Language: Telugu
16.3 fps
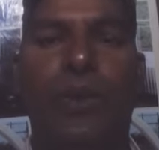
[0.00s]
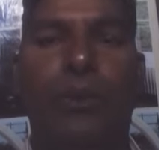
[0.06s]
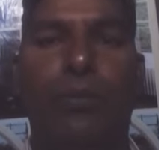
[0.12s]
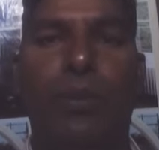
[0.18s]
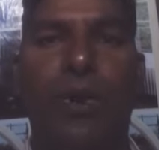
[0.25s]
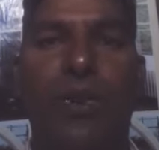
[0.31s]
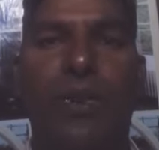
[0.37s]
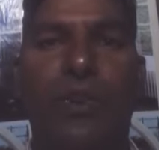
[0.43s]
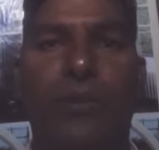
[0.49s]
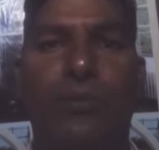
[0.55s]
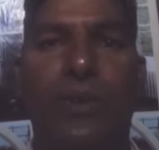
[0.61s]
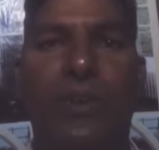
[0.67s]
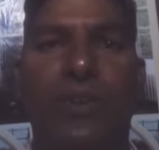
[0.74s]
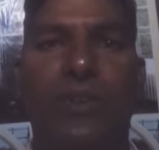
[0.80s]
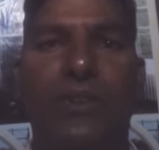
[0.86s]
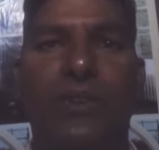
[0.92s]
అబ్బాయిని
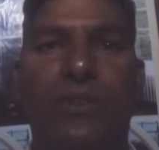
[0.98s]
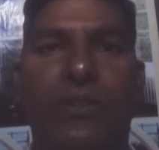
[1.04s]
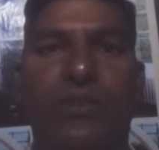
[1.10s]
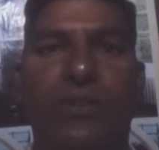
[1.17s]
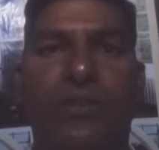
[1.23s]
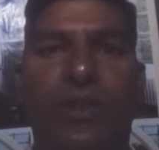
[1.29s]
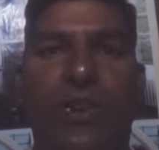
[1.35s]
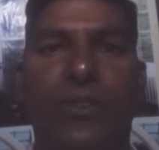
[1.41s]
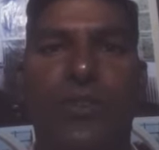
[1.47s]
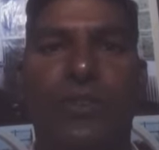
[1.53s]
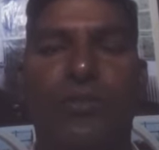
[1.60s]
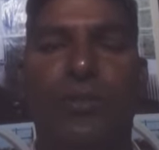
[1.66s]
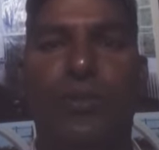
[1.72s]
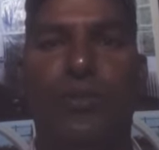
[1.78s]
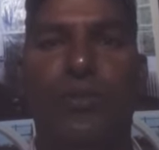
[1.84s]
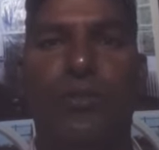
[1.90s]
అమ్మాయిని వాళ్ళ
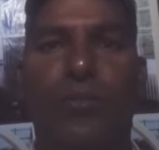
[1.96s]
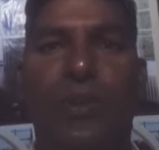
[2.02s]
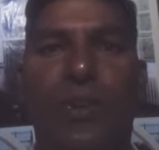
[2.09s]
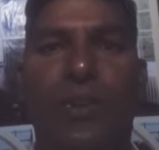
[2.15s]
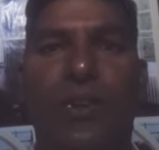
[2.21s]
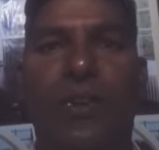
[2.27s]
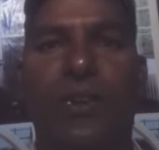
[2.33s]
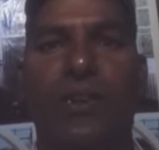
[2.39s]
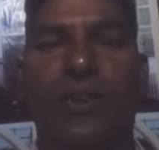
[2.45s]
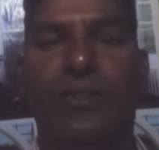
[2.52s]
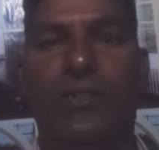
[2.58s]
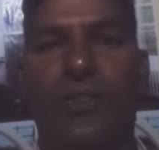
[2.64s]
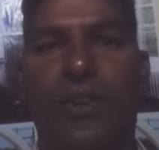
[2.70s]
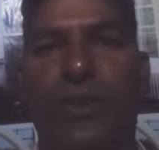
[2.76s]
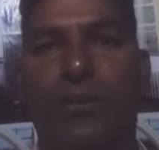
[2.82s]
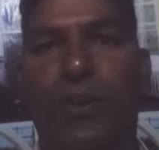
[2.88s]
జీవితం లోపల ఎలా
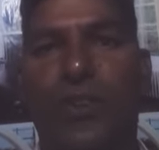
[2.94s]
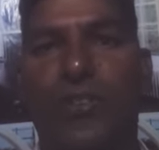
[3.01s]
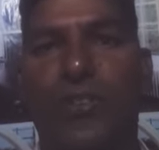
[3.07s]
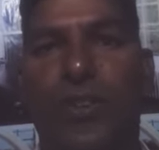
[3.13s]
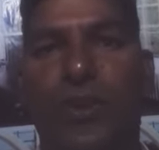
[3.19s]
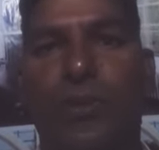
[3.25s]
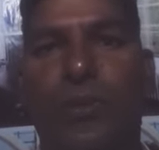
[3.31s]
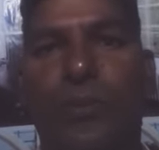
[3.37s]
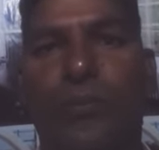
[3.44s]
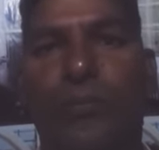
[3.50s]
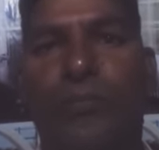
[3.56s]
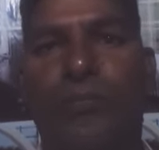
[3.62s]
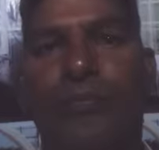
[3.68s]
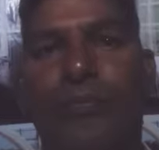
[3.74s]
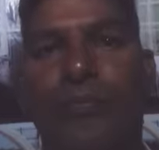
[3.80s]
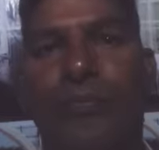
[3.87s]
స్థిరపరచాలో
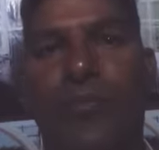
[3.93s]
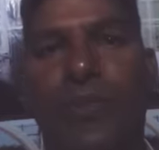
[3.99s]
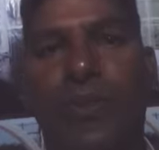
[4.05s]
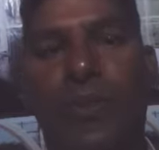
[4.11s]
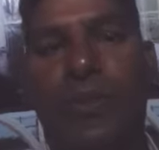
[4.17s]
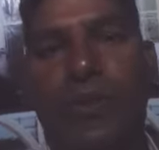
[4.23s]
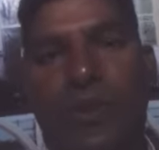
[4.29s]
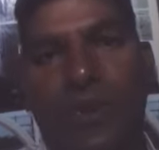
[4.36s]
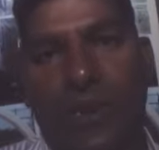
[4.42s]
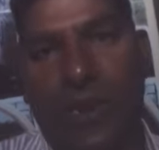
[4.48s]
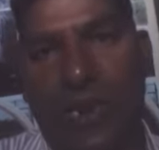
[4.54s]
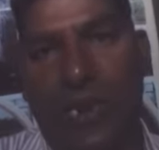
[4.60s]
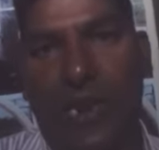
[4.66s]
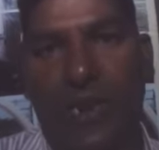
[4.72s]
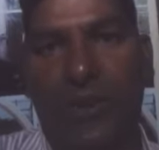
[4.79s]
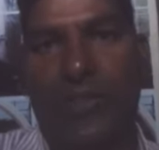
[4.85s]

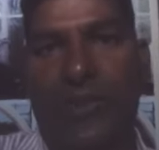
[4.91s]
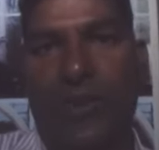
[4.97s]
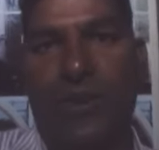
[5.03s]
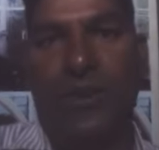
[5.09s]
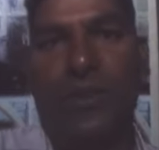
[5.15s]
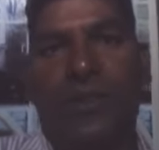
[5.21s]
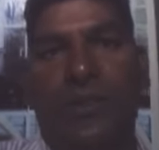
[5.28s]
ఎలా అయితే